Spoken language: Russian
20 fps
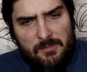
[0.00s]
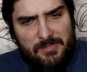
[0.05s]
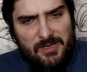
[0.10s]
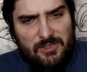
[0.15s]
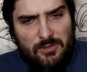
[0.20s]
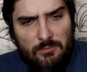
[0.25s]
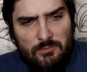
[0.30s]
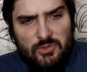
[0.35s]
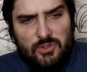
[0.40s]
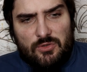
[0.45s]

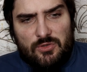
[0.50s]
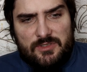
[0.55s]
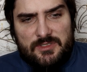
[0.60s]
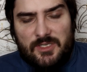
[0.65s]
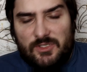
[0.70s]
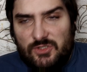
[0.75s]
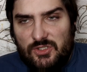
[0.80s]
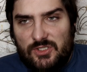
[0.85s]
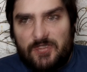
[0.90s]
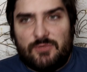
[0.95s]
при том, что
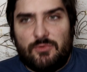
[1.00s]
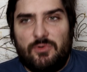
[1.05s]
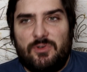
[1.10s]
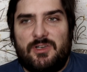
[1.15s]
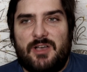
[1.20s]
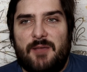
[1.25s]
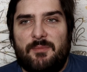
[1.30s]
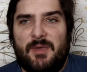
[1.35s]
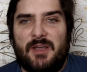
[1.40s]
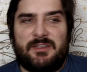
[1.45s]

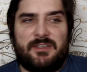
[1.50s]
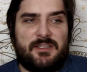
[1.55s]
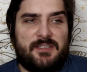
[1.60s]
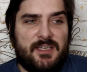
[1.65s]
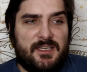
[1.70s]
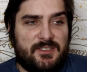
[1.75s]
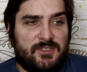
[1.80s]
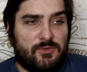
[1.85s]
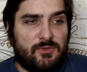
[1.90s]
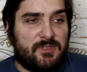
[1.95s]
зачастую команда
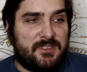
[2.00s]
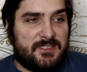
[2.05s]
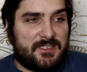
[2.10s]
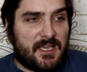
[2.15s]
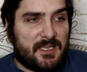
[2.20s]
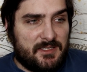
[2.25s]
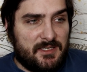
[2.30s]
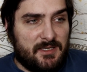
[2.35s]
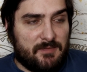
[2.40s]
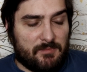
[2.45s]
действует с
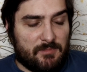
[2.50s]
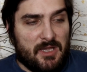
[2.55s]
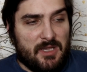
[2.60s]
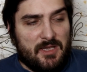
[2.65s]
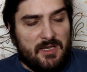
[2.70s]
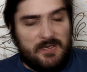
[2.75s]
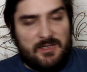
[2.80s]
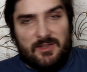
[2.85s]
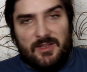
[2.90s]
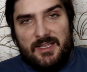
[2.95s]
одним
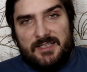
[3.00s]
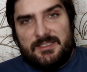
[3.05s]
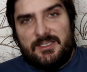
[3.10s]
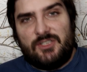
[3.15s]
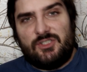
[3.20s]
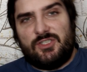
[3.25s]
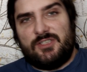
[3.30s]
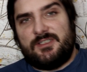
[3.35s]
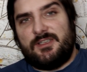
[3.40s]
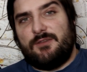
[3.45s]

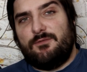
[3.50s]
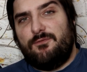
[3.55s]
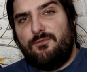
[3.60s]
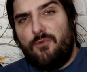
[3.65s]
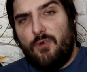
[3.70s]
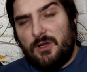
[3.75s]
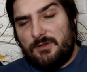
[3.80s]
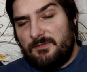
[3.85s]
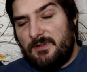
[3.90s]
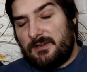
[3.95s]
классическим
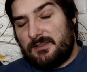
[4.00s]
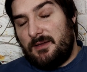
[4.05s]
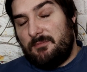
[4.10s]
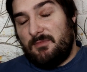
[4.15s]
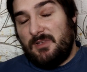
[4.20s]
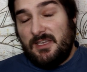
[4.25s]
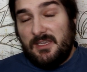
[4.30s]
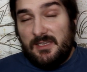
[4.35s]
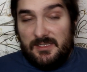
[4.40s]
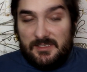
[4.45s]

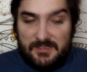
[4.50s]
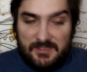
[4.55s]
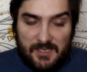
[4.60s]
форвардом и,